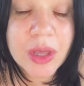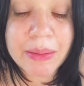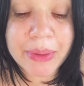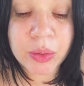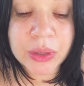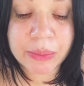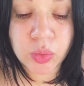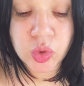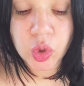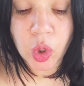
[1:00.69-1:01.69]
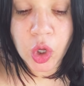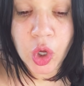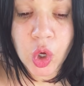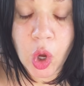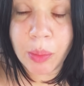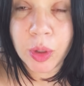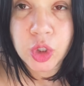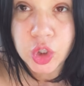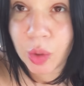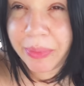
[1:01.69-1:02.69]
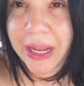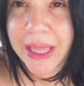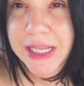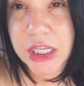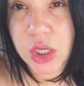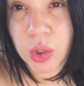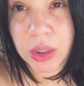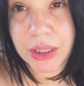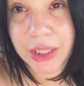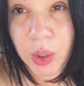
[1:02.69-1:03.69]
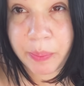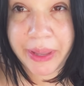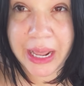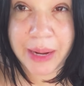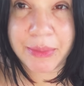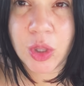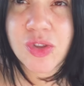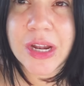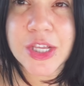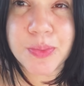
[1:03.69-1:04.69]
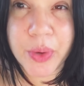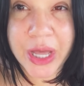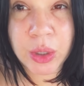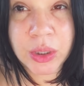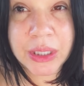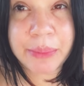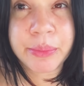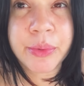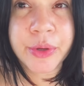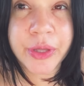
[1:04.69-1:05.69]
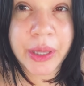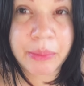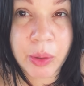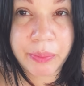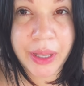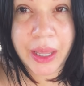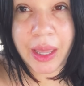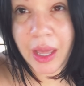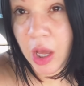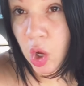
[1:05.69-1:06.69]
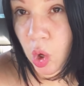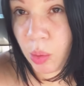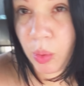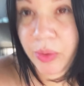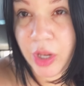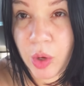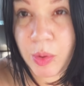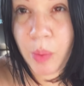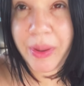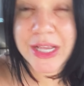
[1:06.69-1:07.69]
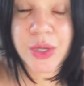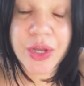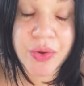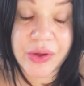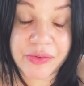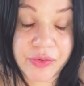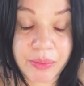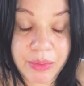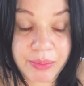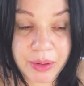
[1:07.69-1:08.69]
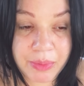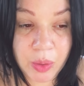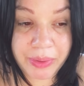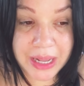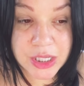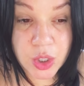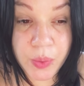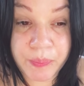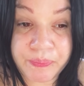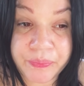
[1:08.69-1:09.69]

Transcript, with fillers: ustedes me preguntan mucho cómo yo tomé la decisión de operarme. Entonces les voy a contar por qué me operé, cómo vinieron mis operaciones, cuál fue mi primera operación.